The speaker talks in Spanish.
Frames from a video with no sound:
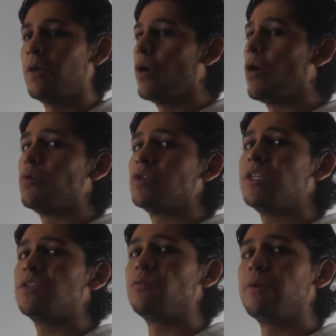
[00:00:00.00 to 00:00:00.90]
como si
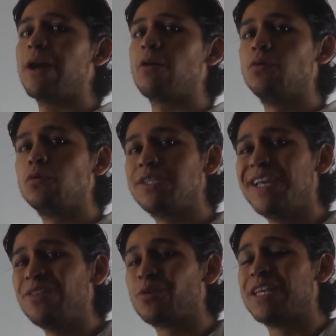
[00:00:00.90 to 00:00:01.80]
estuviera
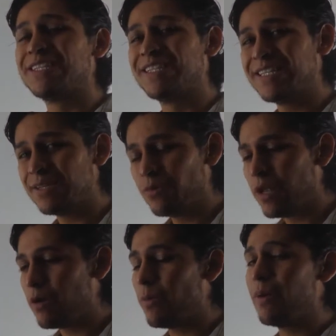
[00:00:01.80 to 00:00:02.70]
conduciendo. Desde ese,
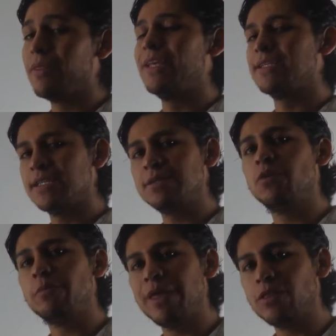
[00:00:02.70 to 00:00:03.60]
desde ese
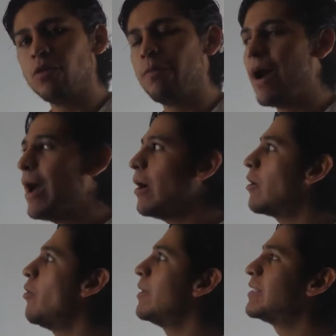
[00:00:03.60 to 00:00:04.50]
momento va a
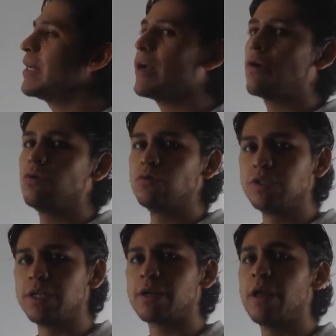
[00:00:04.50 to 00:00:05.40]
comenzar a
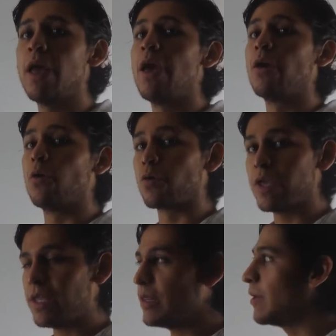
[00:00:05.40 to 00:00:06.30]
conducir
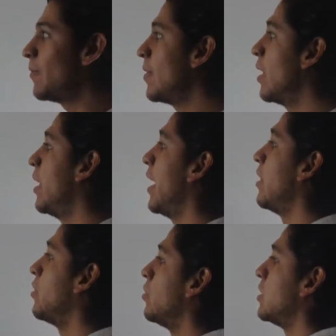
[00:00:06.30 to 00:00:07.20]
corriente.
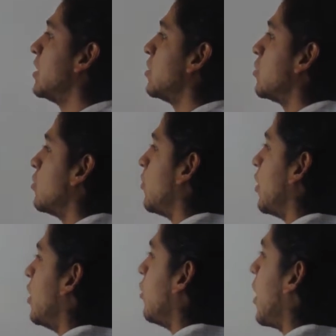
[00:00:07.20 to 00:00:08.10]
Entonces,
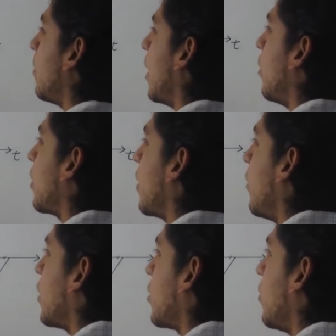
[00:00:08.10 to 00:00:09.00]
suponiendo que el valor de
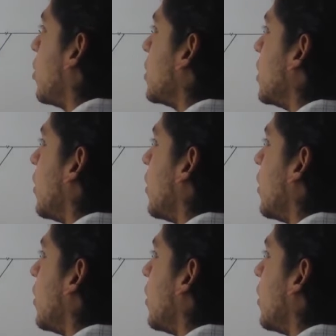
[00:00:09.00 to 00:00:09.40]
4 volts se